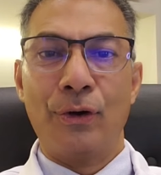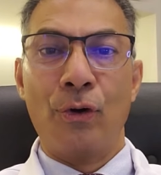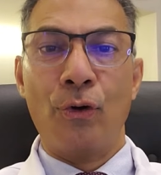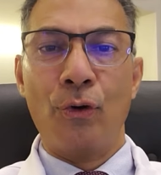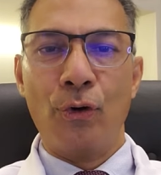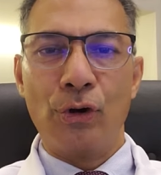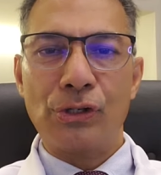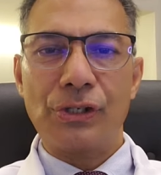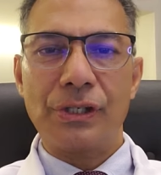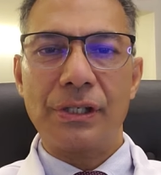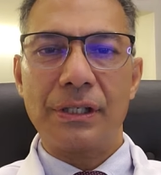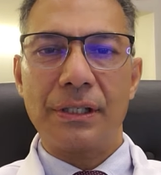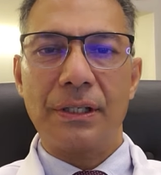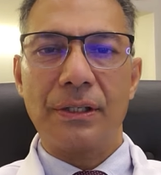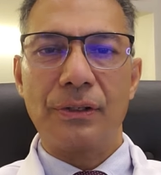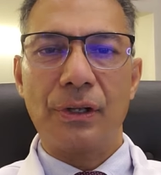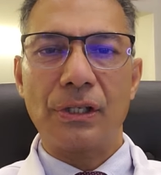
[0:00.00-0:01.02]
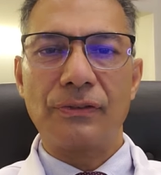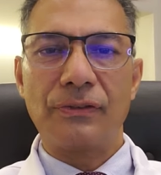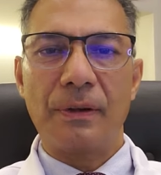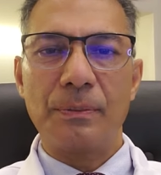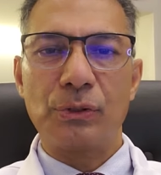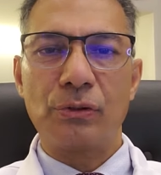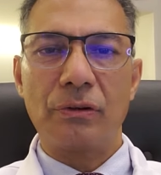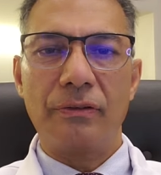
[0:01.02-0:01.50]
Hoje nós
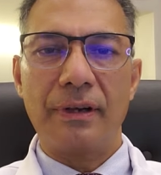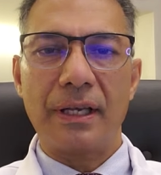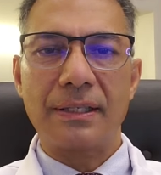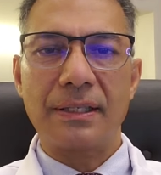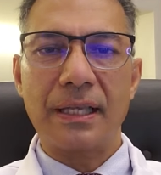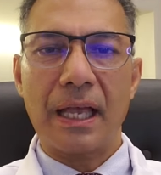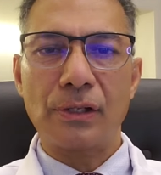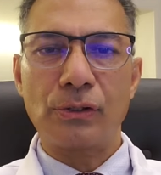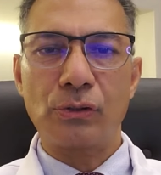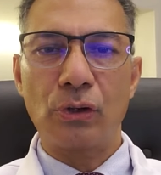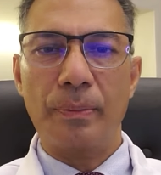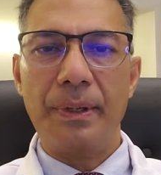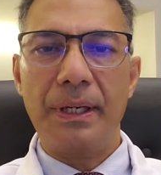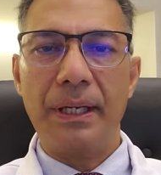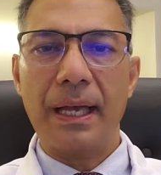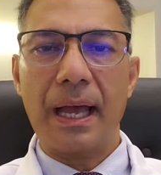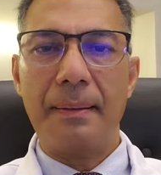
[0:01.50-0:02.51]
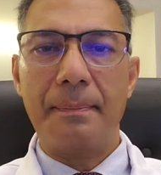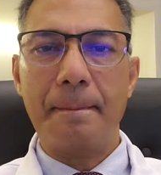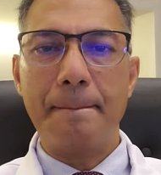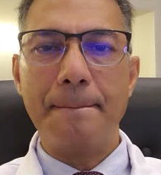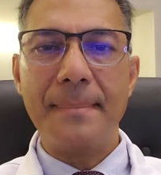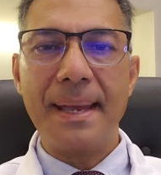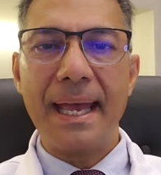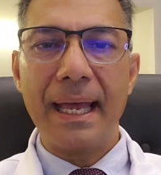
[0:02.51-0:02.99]
vamos conversar sobre a
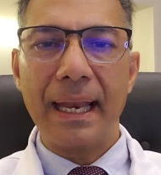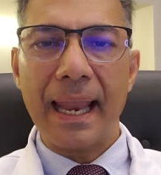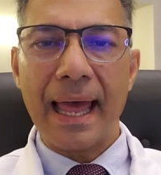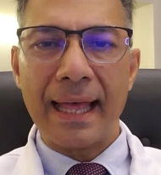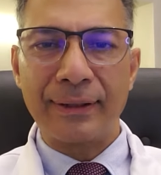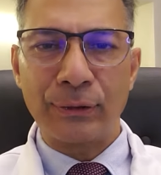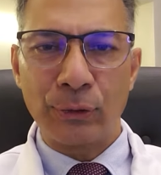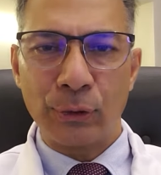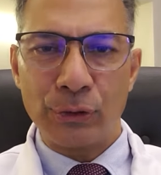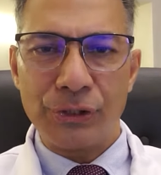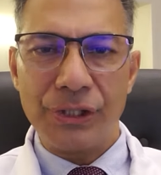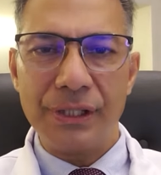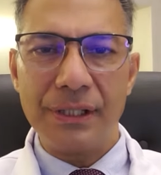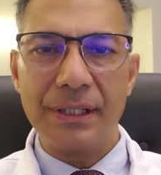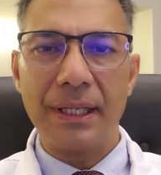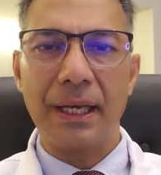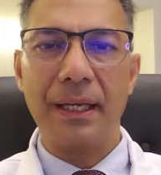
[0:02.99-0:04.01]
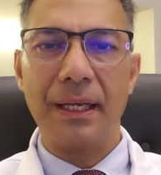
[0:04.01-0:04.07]
melatonina.